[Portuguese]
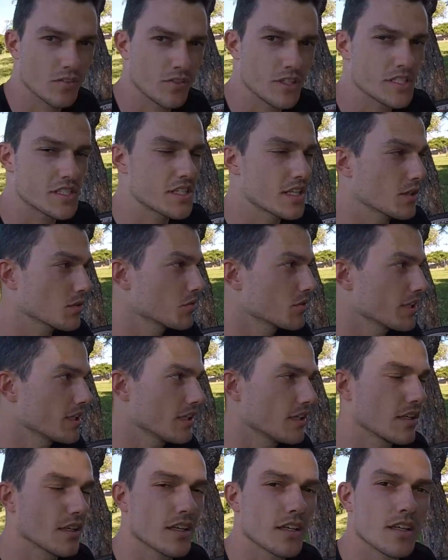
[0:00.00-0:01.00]
fazer com
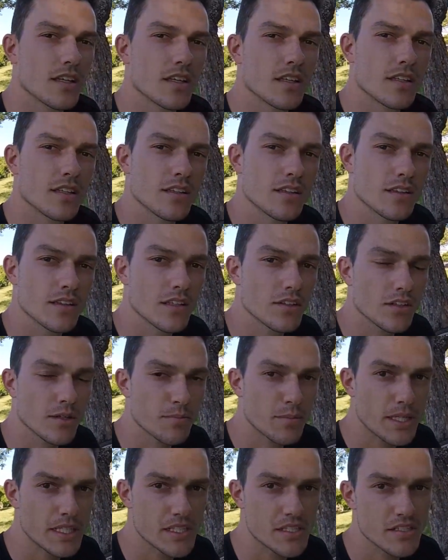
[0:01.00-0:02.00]
que tanto a
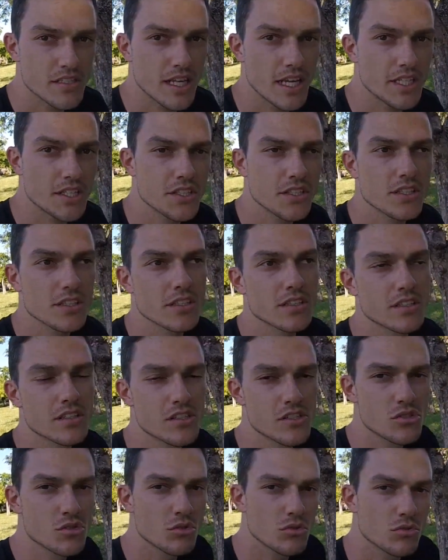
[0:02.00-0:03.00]
parte estética,
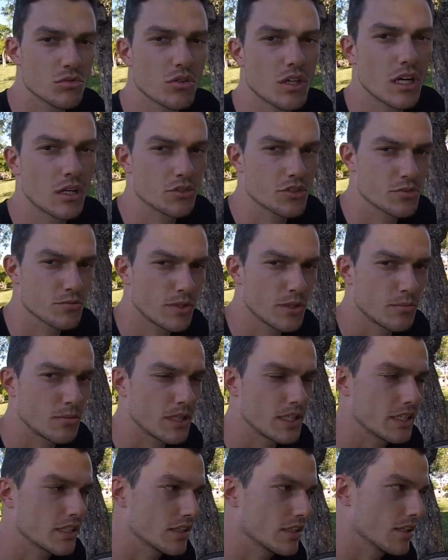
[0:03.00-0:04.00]
estrutural de uma
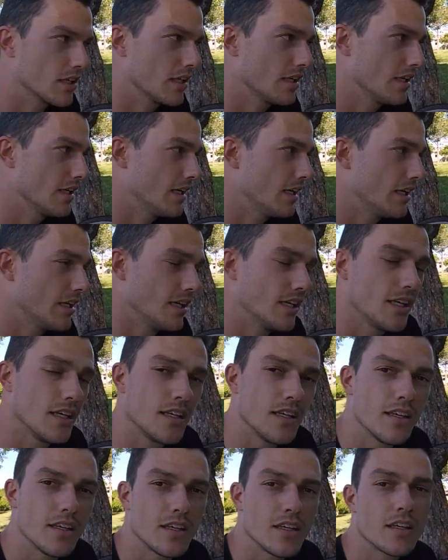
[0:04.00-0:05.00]
bike
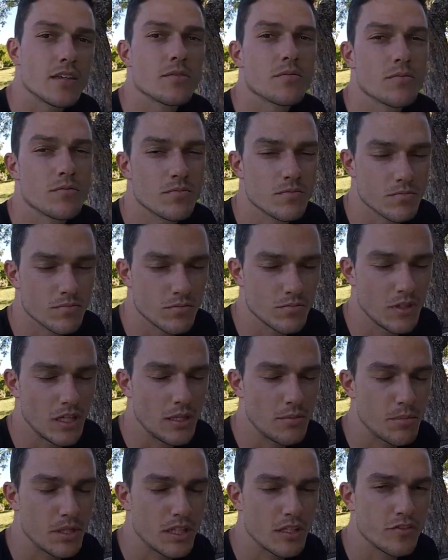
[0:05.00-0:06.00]
e
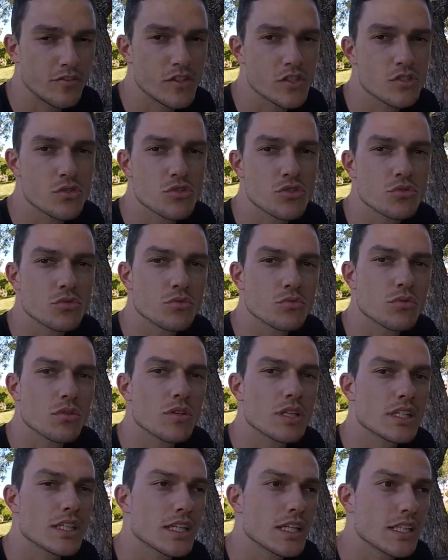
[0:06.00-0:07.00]
em benefício junto
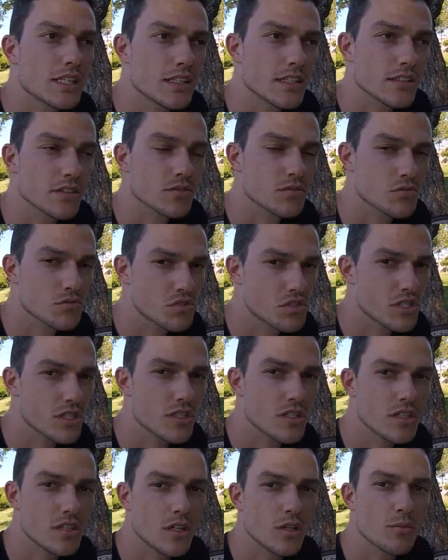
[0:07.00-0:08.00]
ao atleta
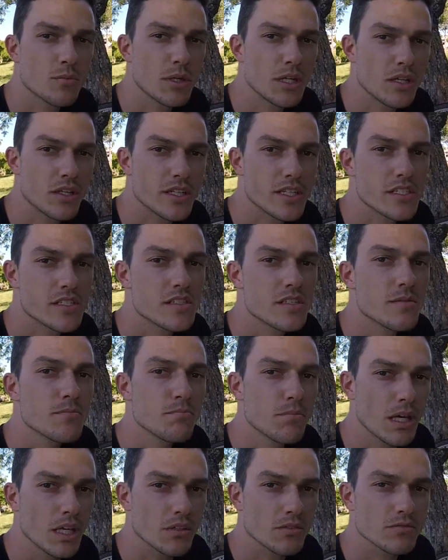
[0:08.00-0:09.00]
conseguir ter o um melhor
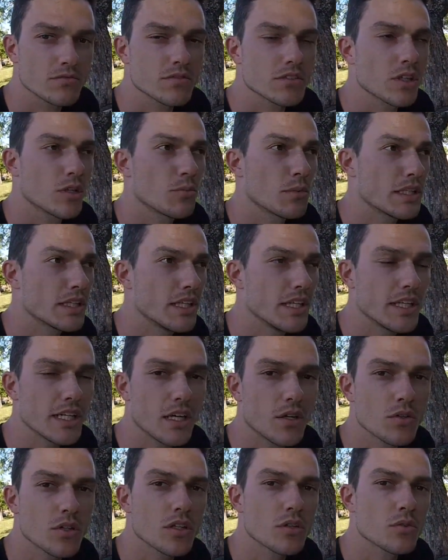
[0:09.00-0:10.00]
desempenho. Então,
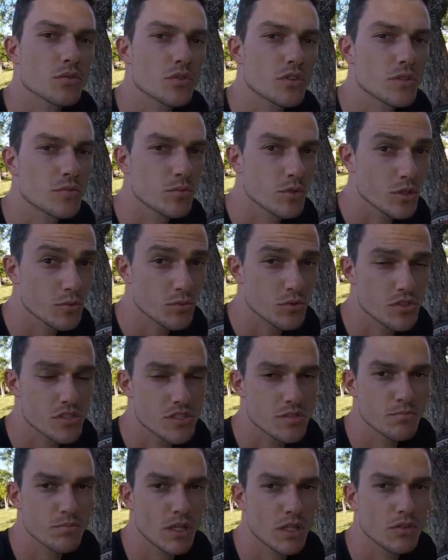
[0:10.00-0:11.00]
material que contribui com o
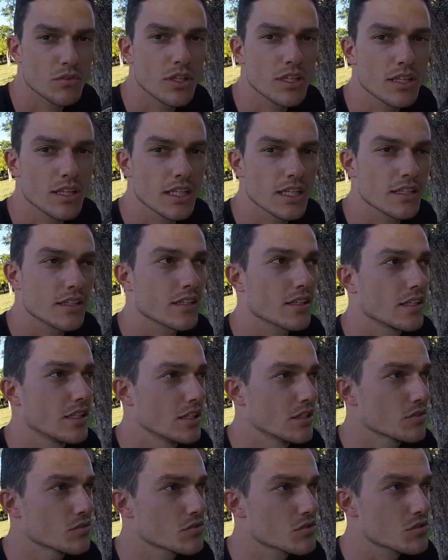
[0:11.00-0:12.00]
desempenho do atleta.
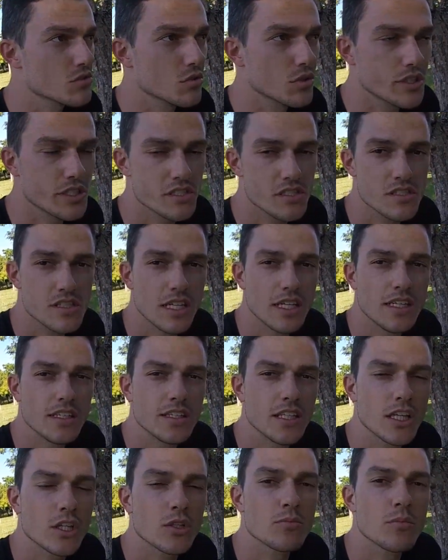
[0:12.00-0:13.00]
Os dois
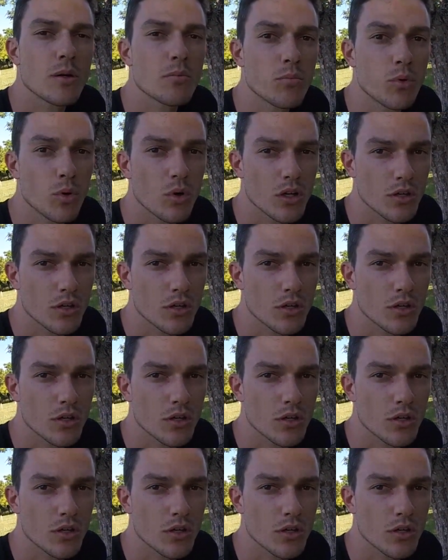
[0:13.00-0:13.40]
tendo uma boa